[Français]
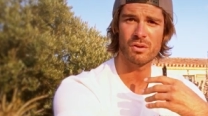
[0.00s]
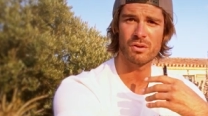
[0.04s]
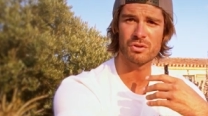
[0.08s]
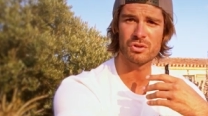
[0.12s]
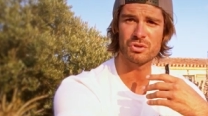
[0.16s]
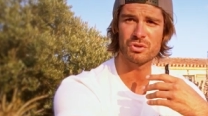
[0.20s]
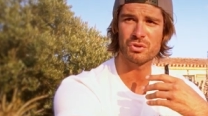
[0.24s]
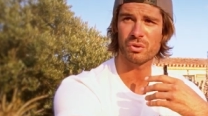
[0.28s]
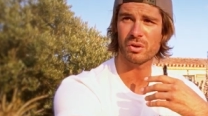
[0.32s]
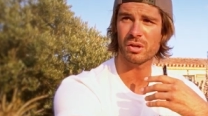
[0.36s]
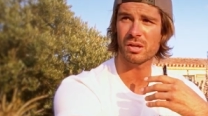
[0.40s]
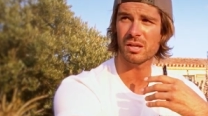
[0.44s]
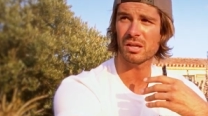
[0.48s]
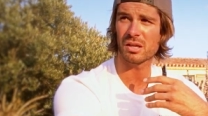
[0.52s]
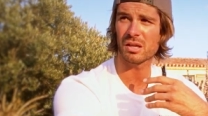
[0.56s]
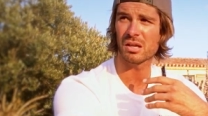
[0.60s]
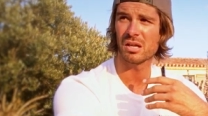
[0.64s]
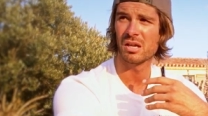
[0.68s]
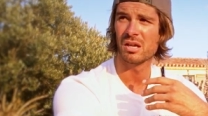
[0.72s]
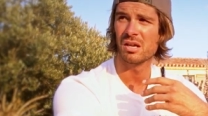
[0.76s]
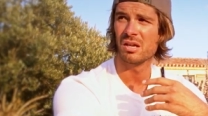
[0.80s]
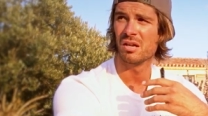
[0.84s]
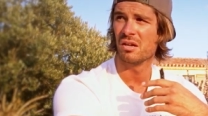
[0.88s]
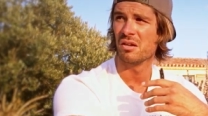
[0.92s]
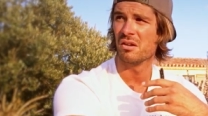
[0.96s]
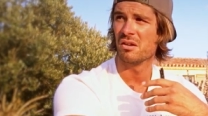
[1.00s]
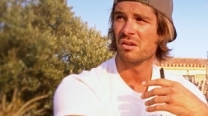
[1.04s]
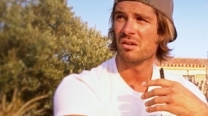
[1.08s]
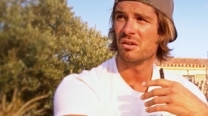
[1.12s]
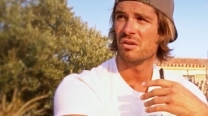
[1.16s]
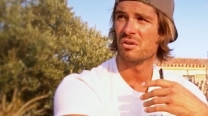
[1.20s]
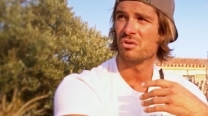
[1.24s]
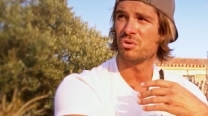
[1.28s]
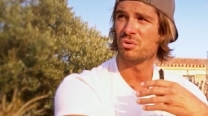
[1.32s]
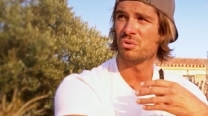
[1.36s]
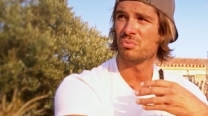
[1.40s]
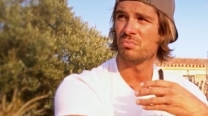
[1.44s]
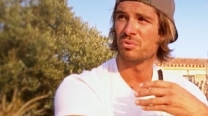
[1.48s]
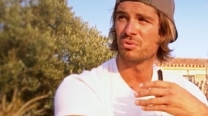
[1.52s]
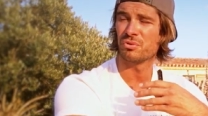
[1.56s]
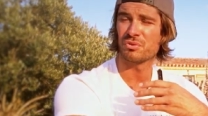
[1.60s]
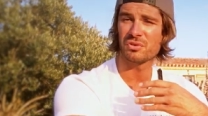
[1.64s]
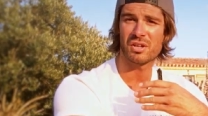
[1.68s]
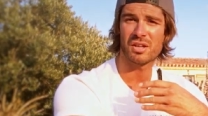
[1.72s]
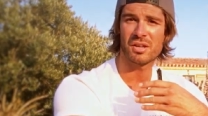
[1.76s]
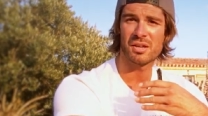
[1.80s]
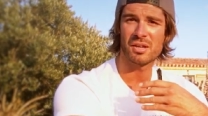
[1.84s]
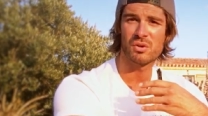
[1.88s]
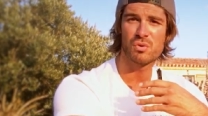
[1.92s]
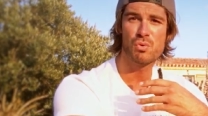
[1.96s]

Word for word: j'aurais je me serais